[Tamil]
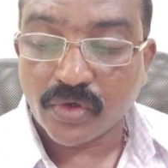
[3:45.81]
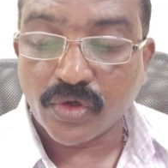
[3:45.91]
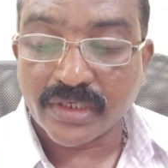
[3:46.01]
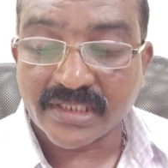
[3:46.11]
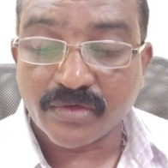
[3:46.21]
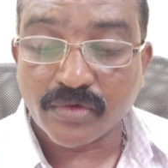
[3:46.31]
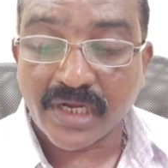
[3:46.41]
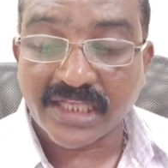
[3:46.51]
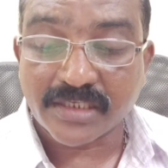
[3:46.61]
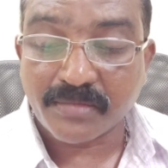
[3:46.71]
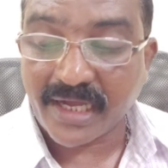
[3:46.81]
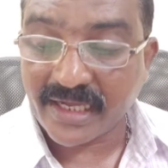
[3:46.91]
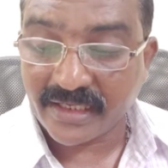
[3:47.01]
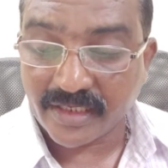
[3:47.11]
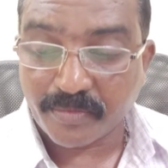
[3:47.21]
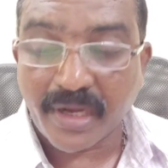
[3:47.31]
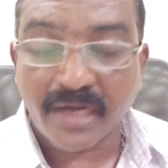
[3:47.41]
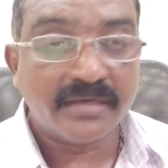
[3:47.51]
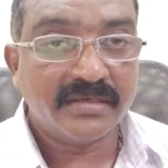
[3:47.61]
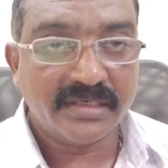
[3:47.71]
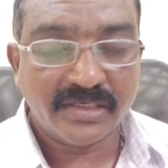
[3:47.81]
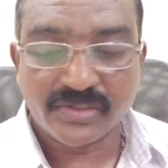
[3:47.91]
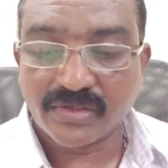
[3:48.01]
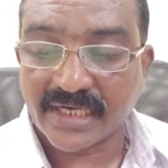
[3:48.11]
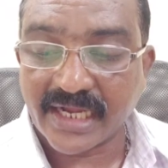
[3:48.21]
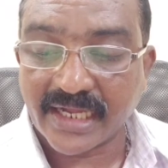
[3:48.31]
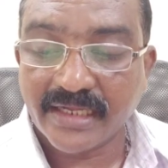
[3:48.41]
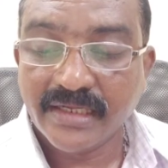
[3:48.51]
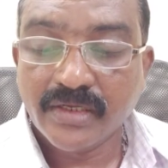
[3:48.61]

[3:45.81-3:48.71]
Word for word: லோகத்தில் உல்லாசமாக இருப்பான் என்று சொல்கிறாங்க